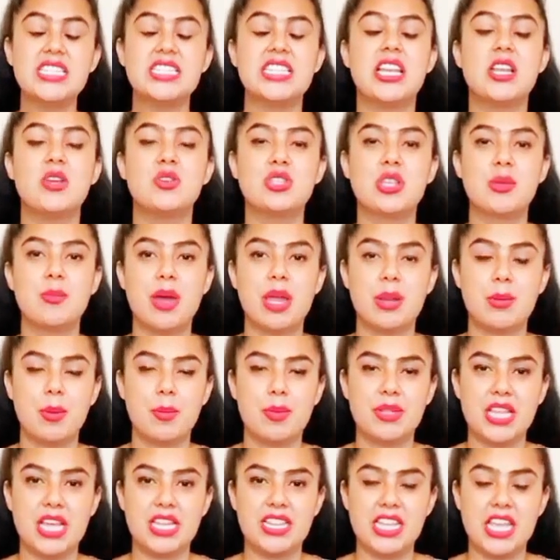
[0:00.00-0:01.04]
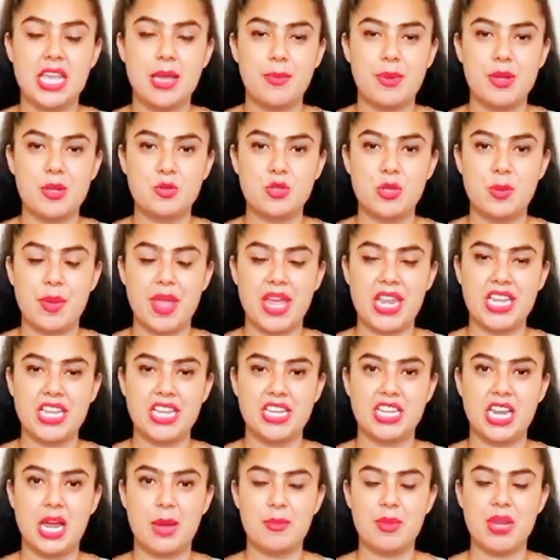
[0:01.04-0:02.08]
चलिए उसके बारे में बताते हैं पर उससे पहले
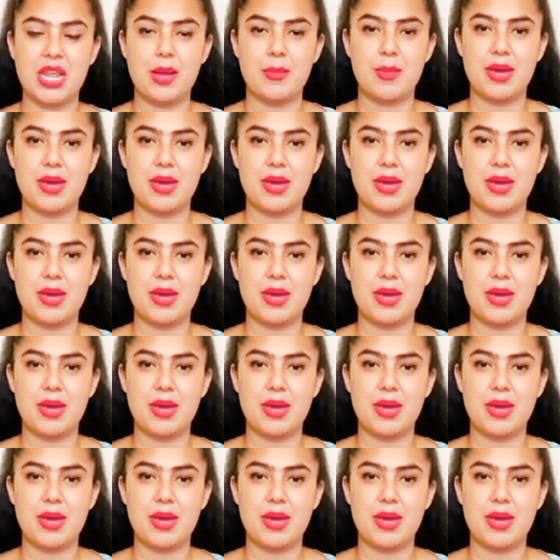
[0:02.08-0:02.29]
अगर आपने